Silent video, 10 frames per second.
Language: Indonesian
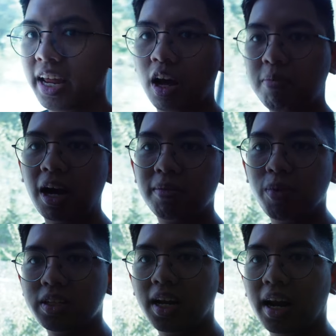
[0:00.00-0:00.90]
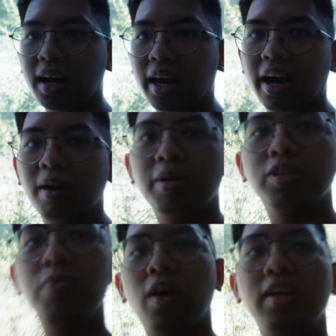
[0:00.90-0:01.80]
ini enak banget buat jalan. Kayak hampir
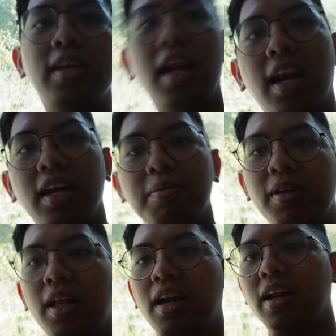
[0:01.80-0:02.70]
semua orang jalan nih bentar